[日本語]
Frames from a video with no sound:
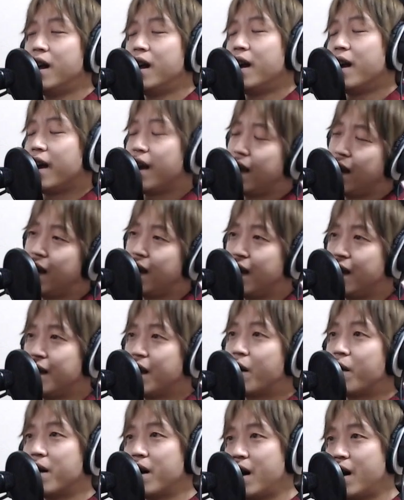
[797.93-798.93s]
えー、
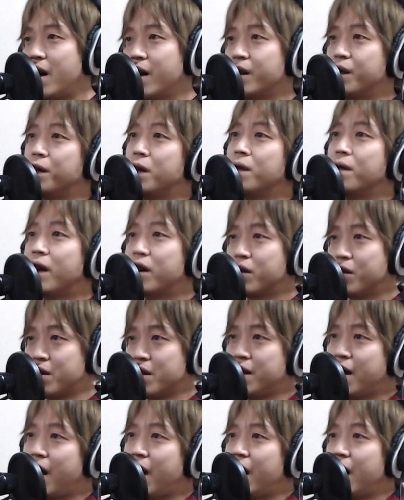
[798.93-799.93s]
名古屋
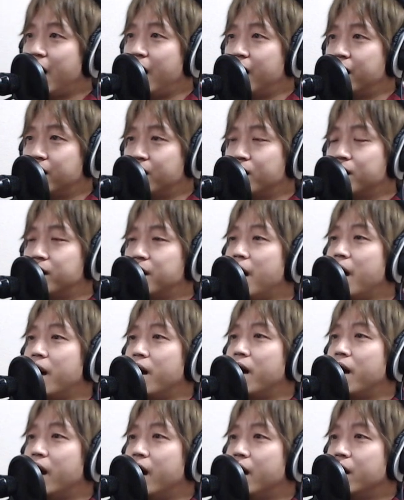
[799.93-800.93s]
ハクフィンファクトリーで、えー、そして、
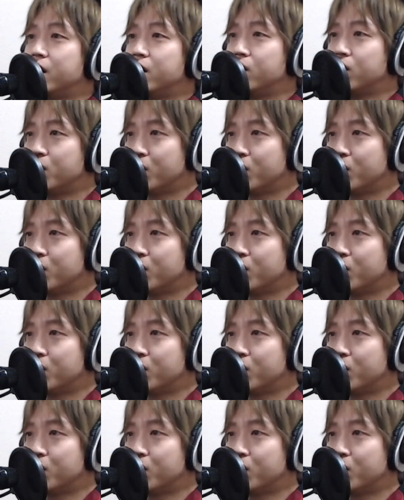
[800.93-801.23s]
えー、